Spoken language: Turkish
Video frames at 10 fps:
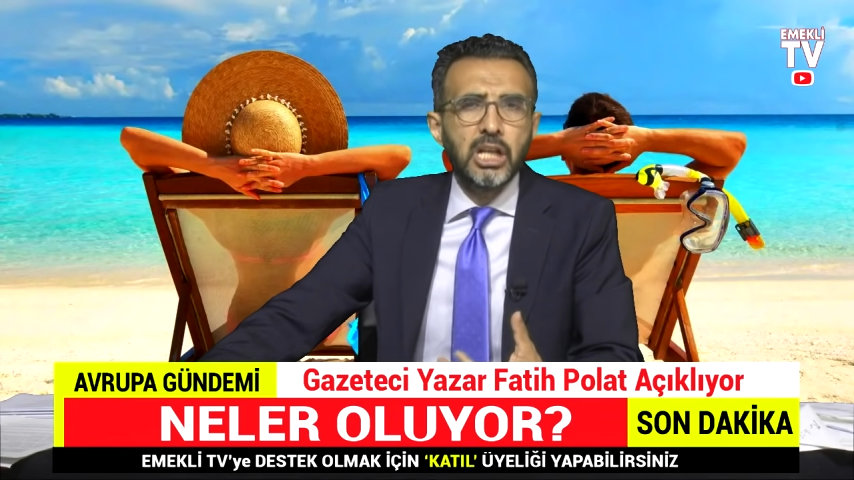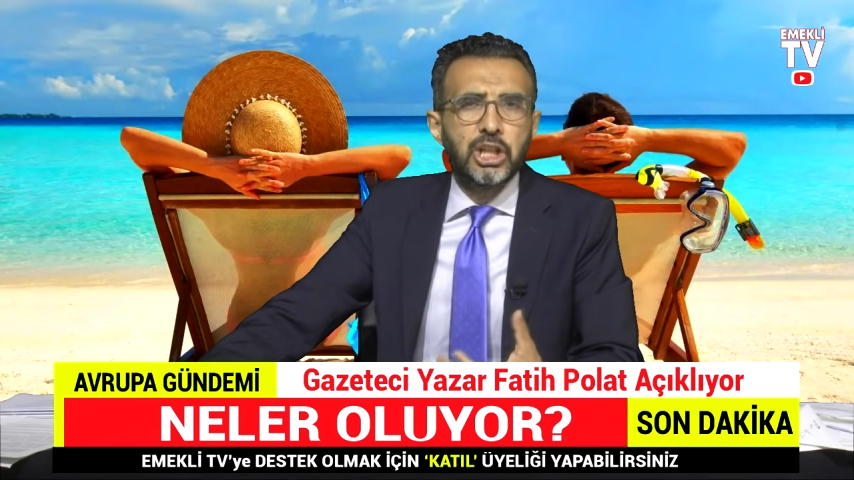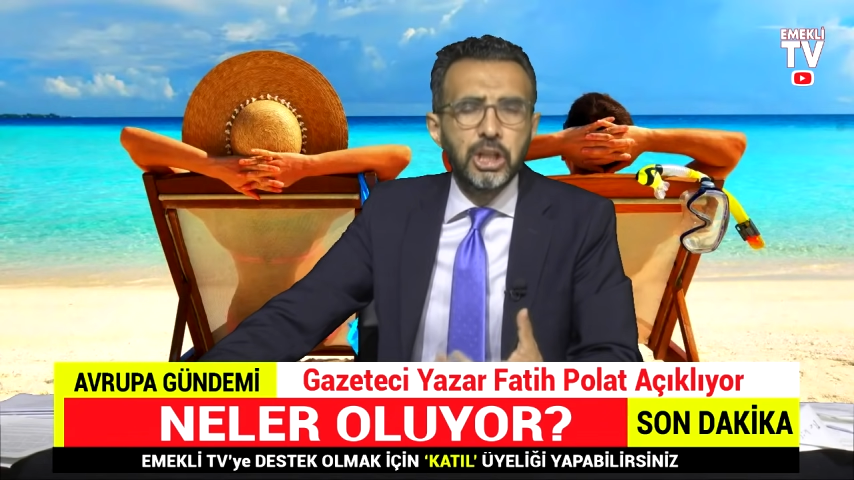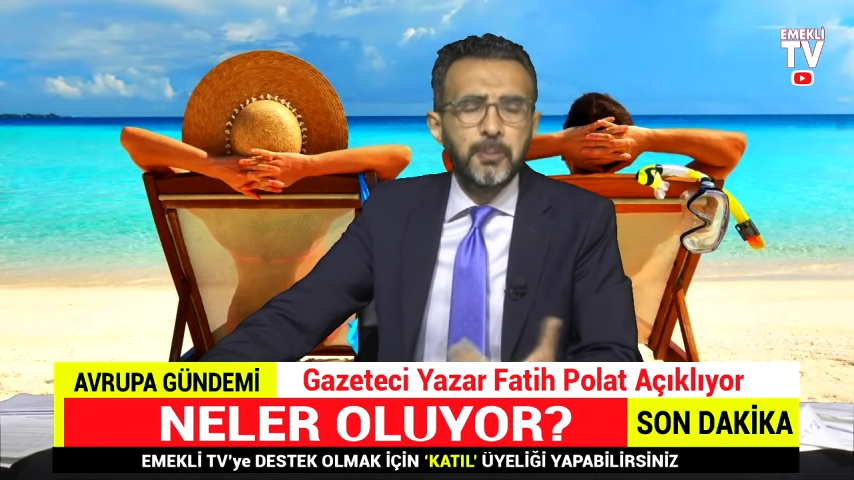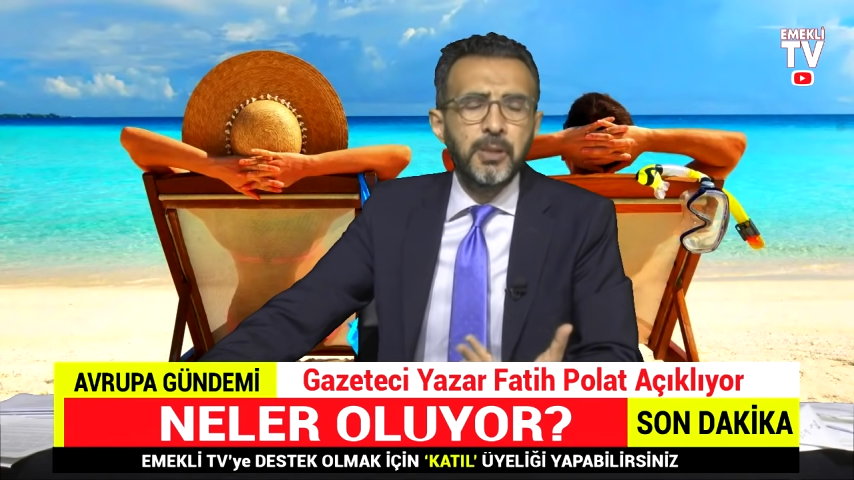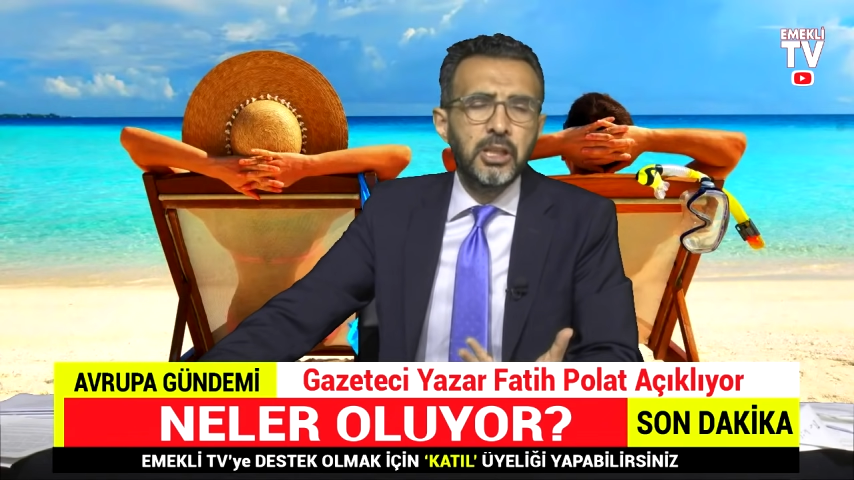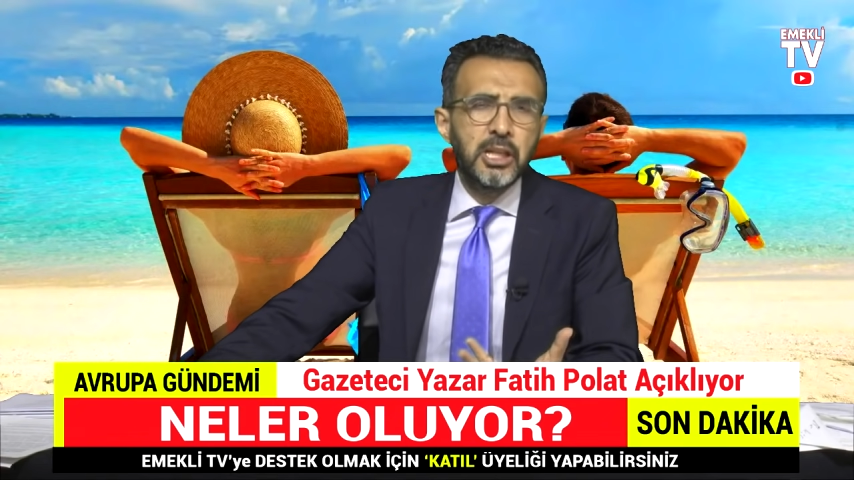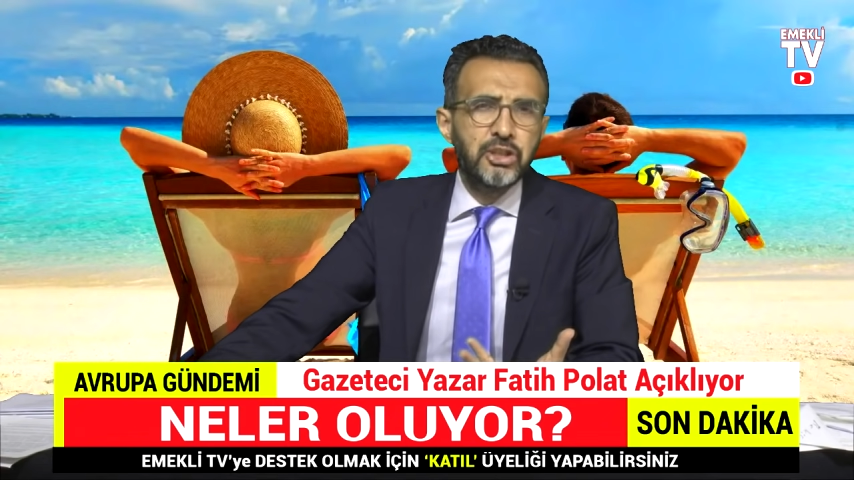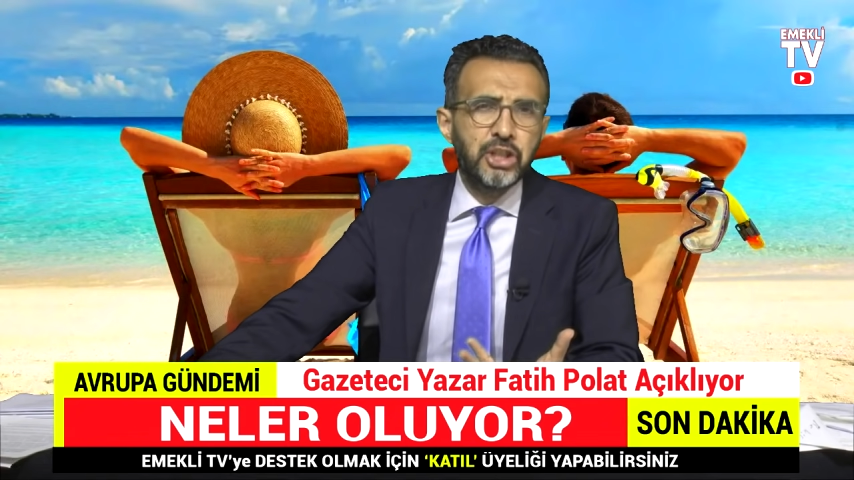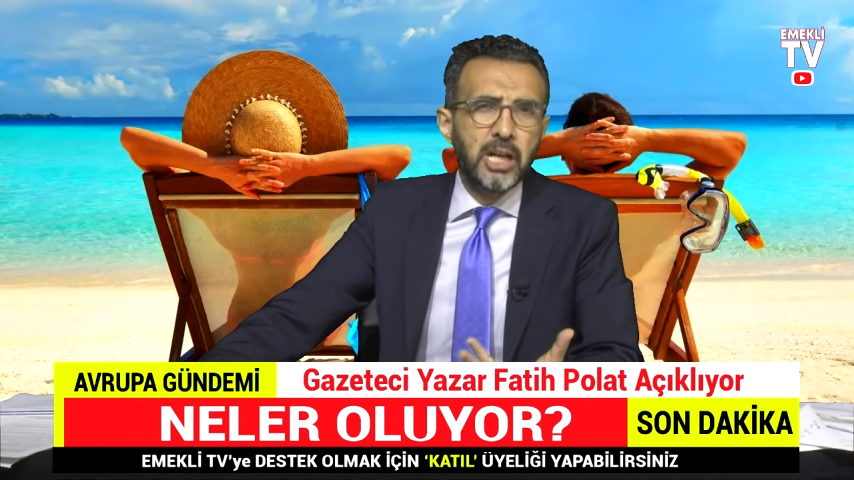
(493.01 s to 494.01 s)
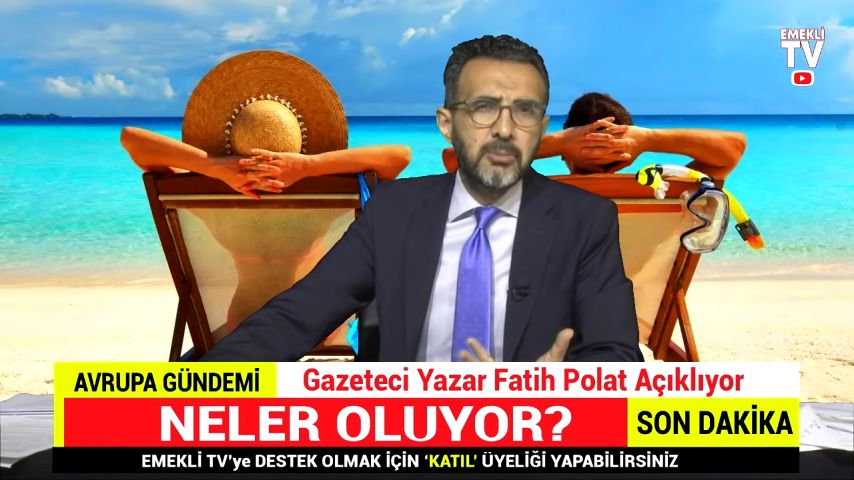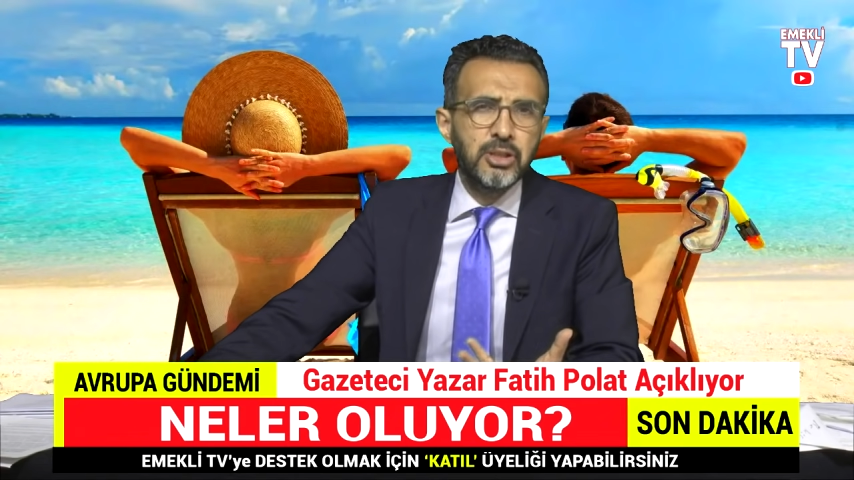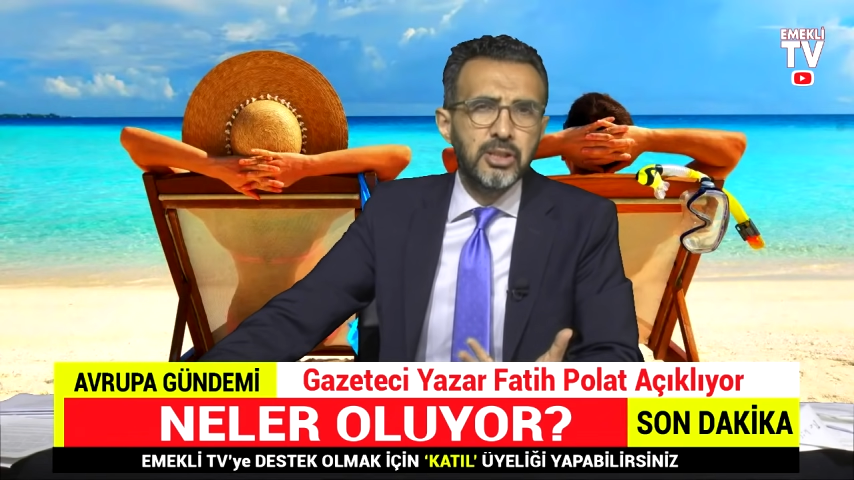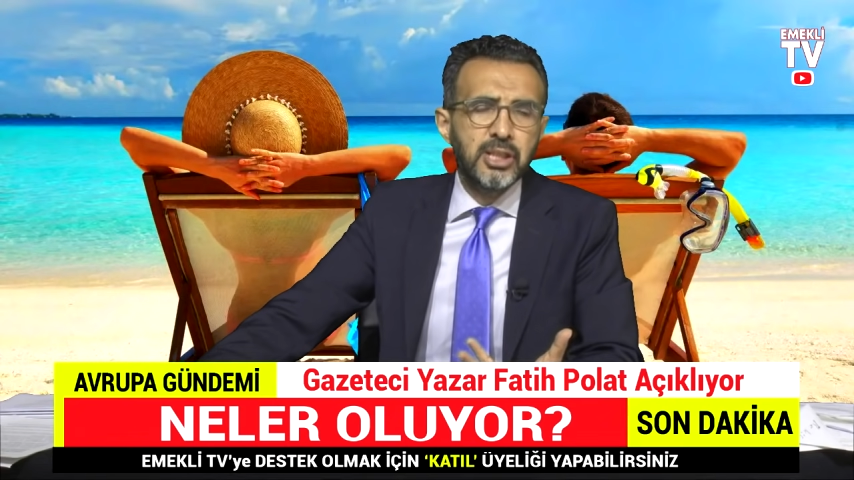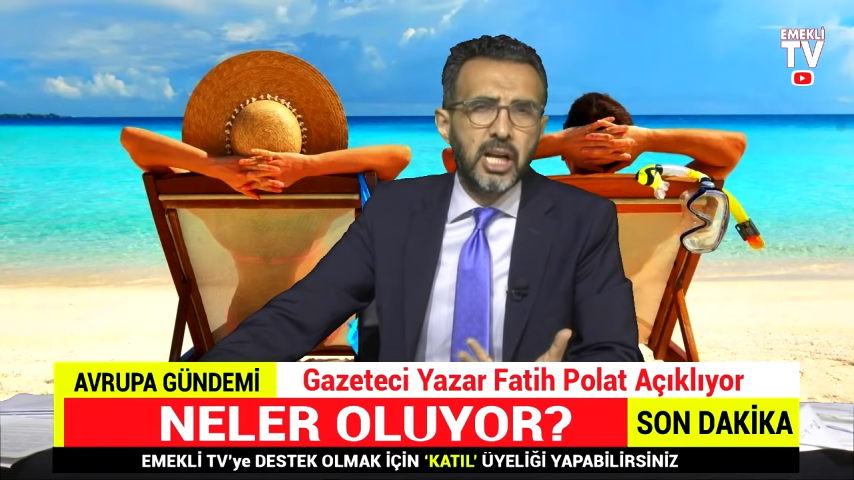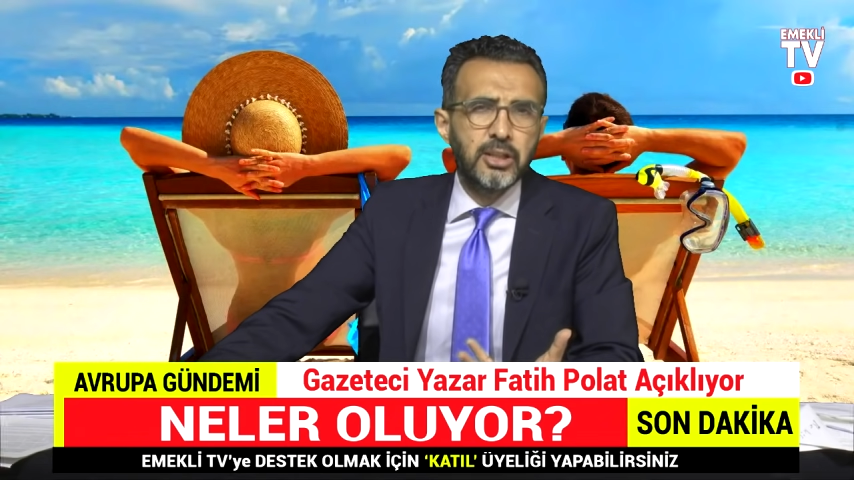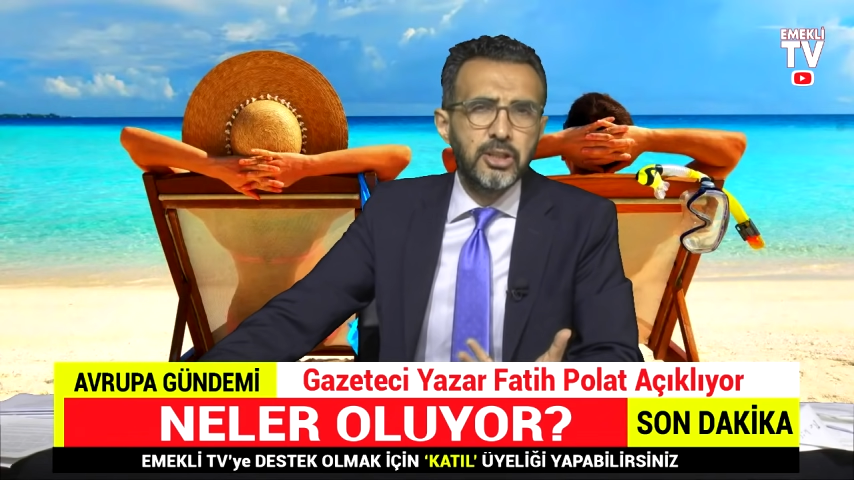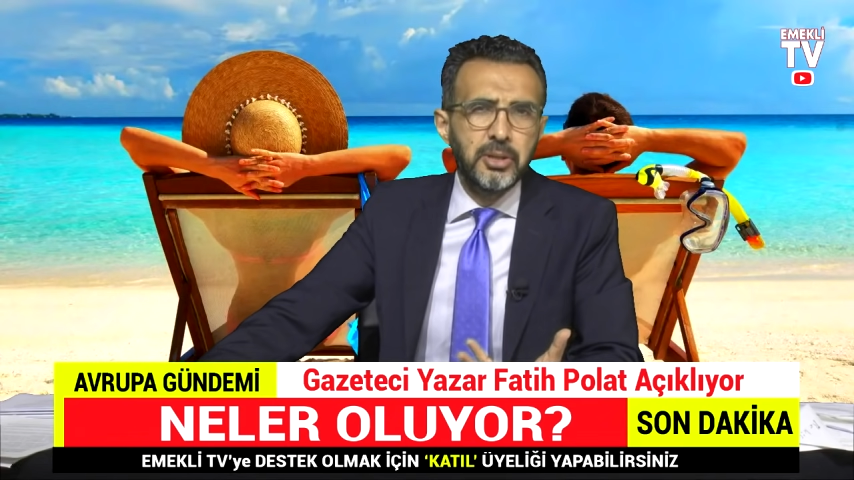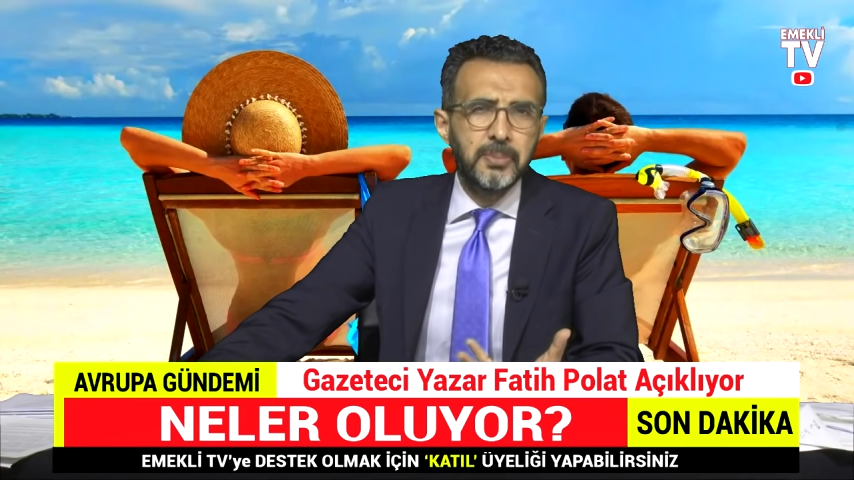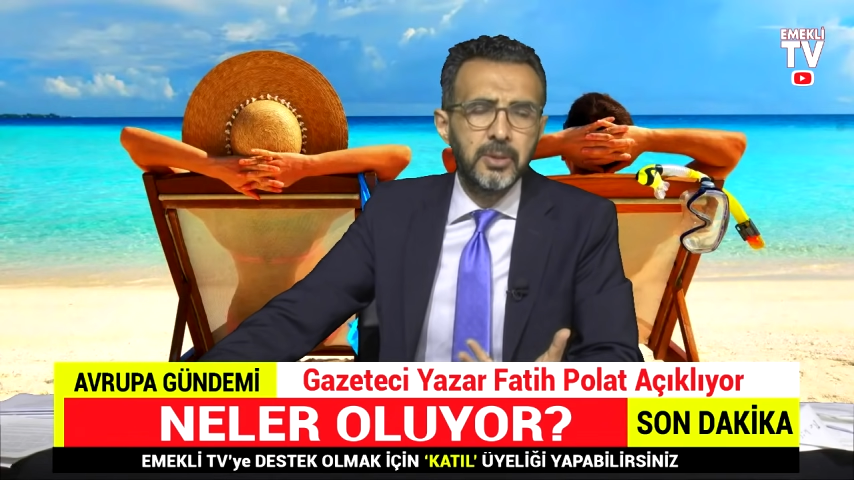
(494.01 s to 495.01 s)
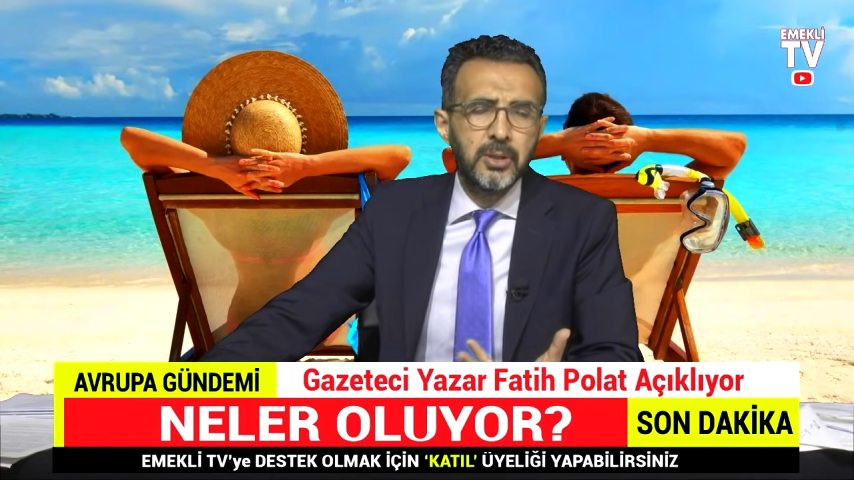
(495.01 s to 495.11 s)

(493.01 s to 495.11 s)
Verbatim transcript: 40 bin liraya çıkarmışsınız kardeşim.